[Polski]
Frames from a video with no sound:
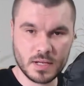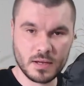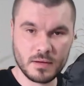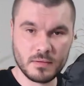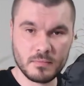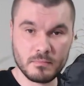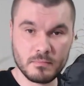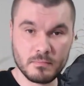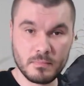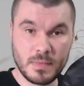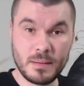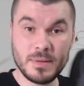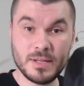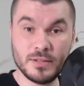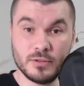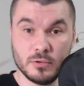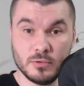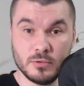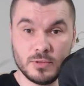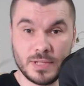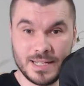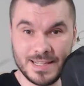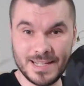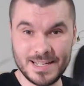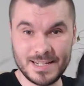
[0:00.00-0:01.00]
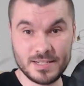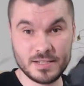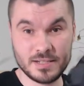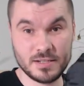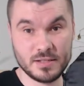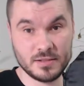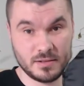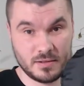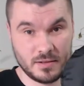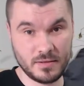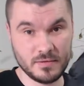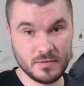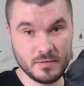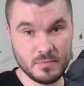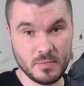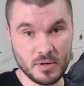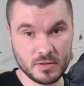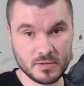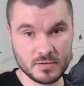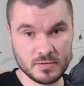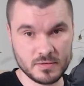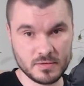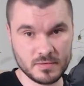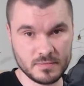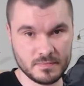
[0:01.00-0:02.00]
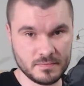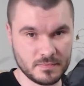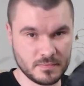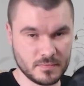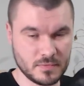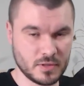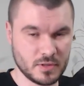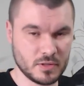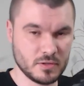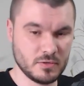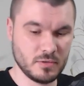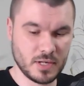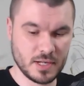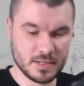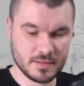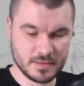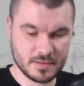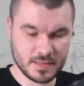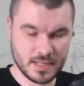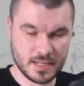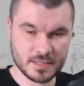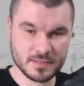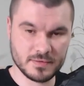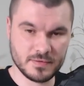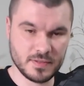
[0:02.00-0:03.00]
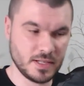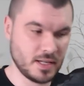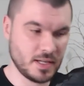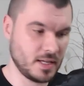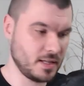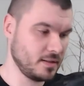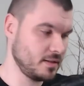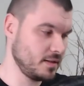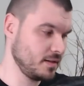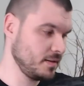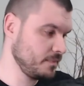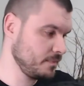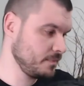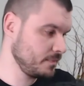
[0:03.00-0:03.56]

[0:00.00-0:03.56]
Mamy tutaj nasz softbox, który jest tak zwinięty